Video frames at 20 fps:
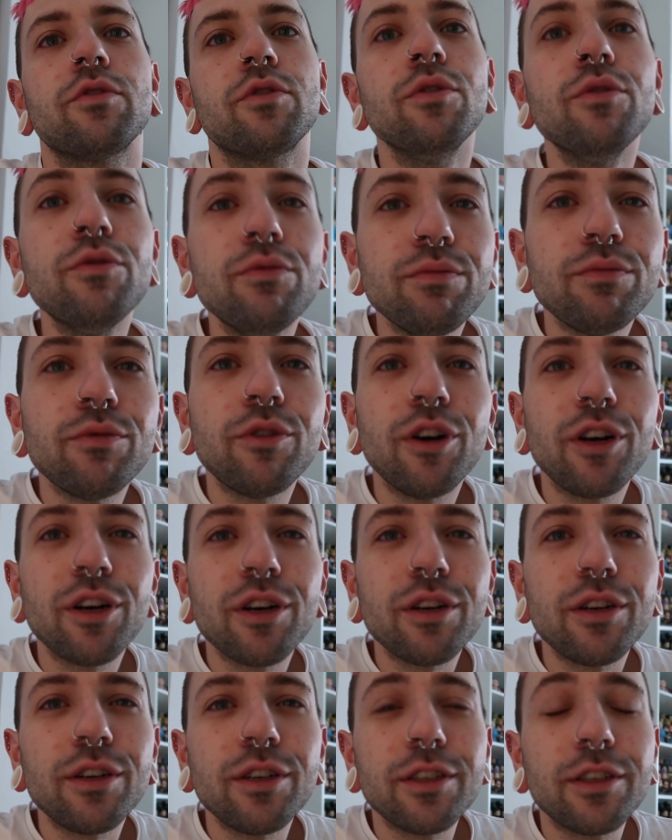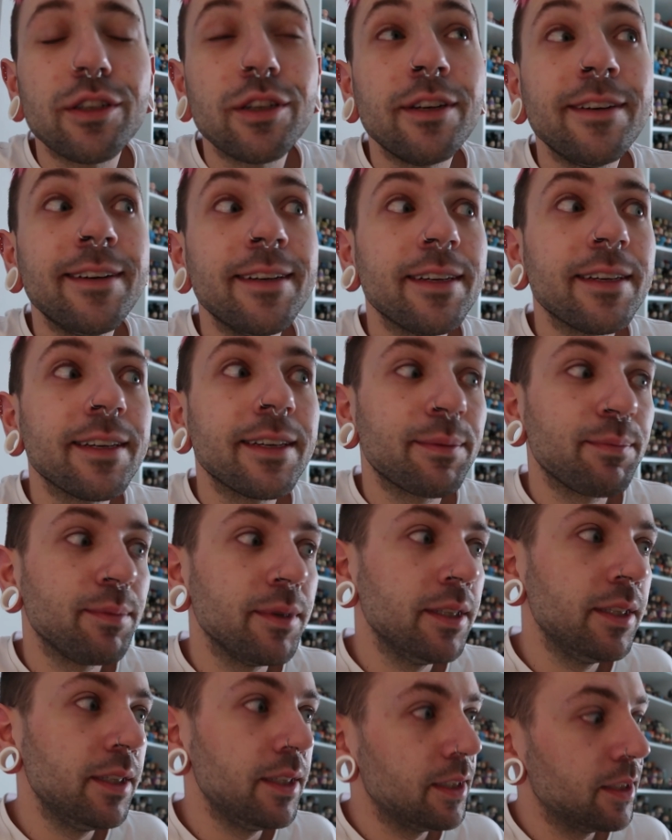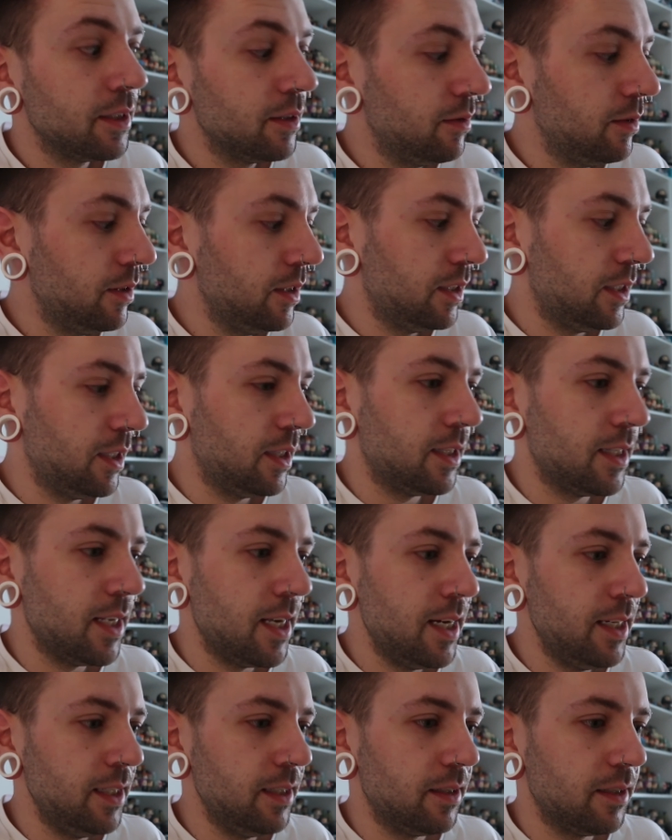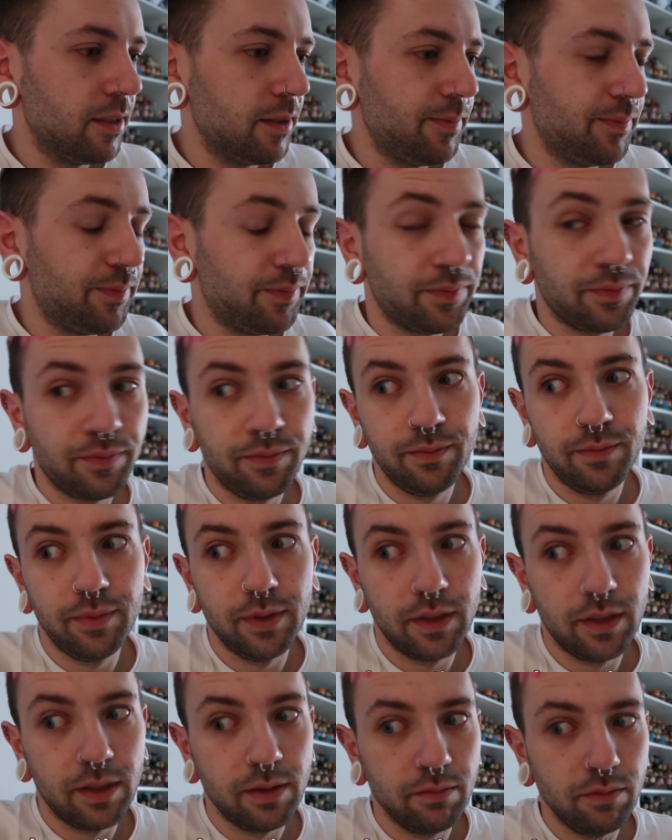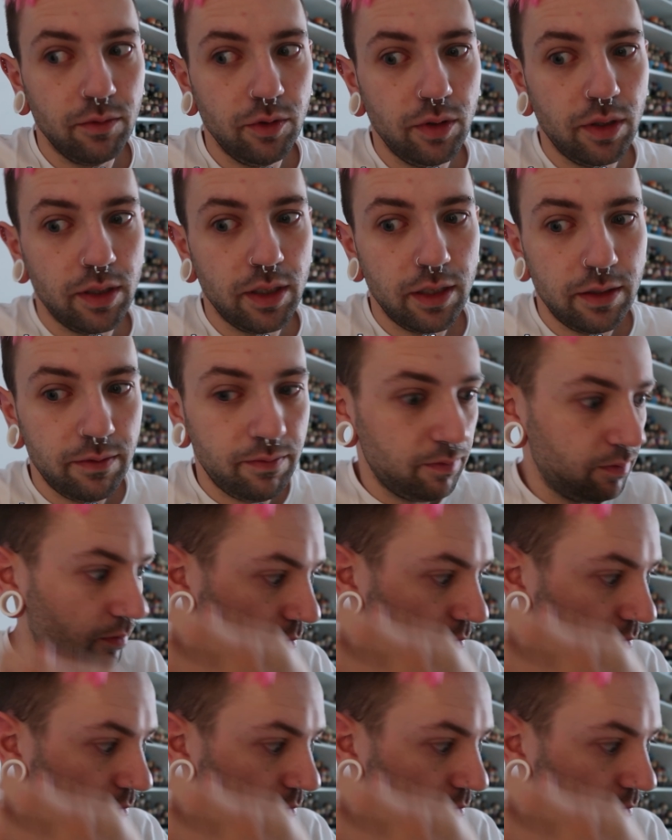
Guten Morgen, Leute. Ich bin irgendwie dezent ein bisschen müde.